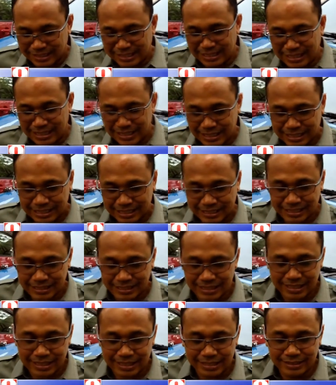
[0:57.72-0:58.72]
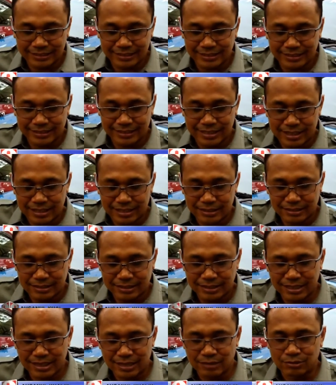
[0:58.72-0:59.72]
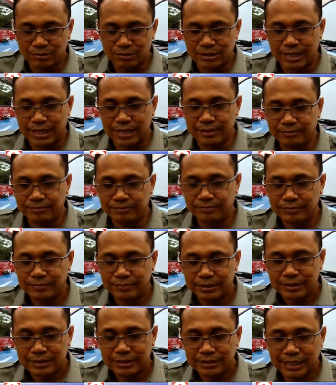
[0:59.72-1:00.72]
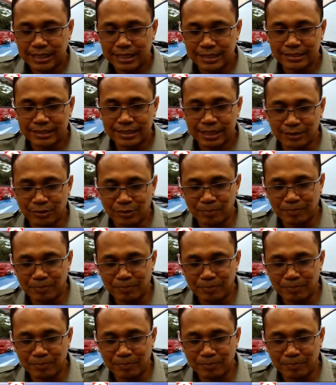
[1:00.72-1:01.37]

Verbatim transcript: karena dari analisis yang kita lakukan, salah satu